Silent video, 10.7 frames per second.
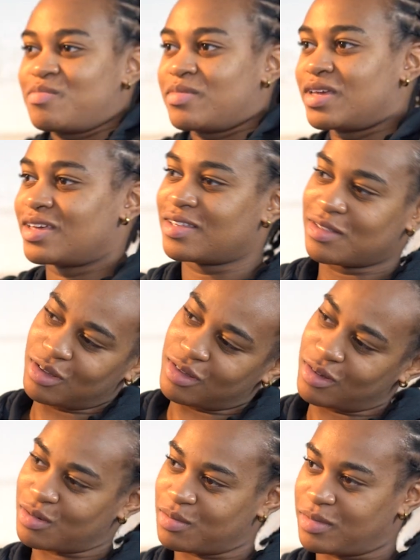mais non,
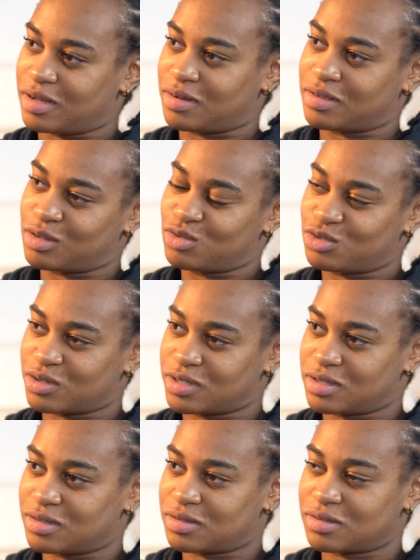non, on a, toujours.
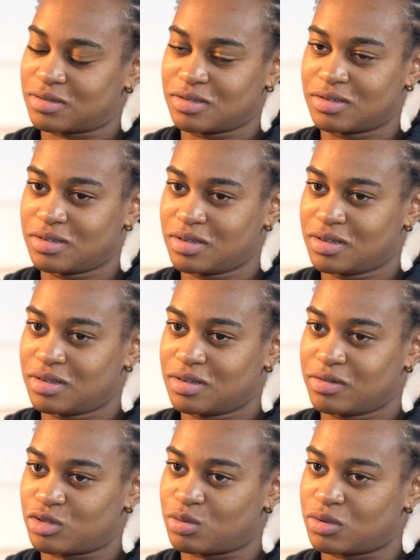
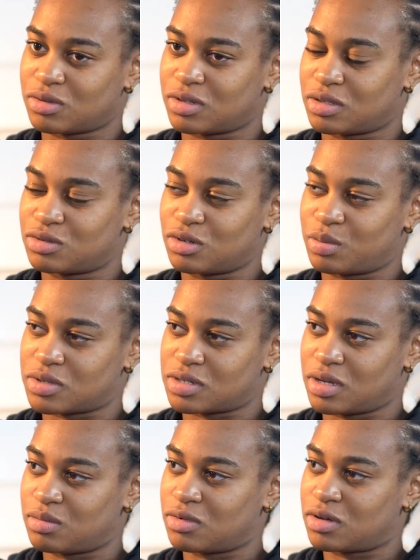Franchement, on a toujours pensé
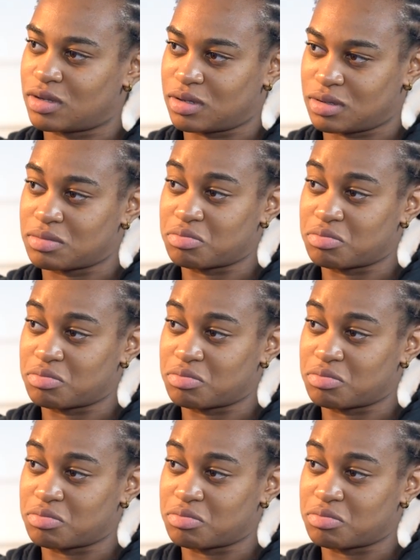à moi et